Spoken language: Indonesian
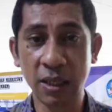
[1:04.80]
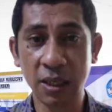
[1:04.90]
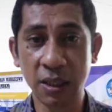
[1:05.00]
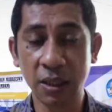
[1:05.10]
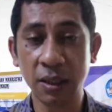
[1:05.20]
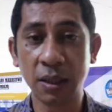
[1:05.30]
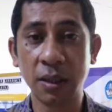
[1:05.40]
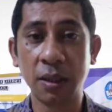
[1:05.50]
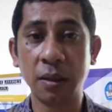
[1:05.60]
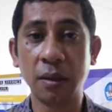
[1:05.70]
Lawalata
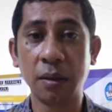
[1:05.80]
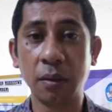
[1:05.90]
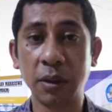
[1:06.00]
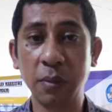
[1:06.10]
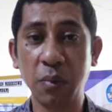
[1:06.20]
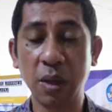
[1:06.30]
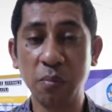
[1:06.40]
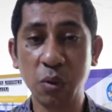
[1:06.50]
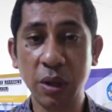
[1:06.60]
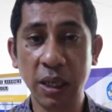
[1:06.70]
mengatakan,
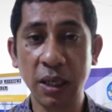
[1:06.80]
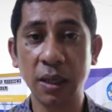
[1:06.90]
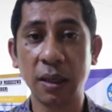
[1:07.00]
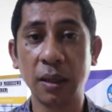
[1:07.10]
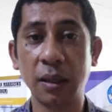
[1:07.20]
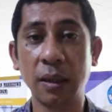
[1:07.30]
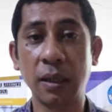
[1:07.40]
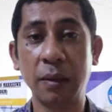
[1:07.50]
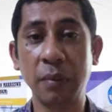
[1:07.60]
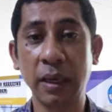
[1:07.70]
ini merupakan
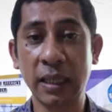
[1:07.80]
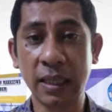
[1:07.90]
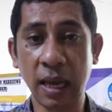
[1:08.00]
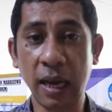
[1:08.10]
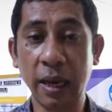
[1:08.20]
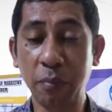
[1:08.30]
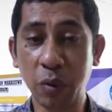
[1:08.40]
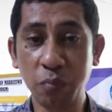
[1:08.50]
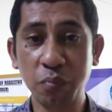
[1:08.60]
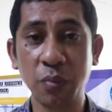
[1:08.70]
bagian kerjasama
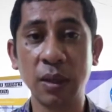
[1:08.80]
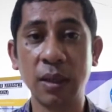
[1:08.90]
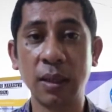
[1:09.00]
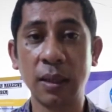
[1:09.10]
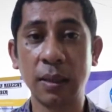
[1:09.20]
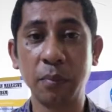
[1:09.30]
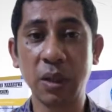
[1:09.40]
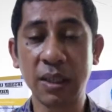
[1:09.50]
Unpati dengan PT Spil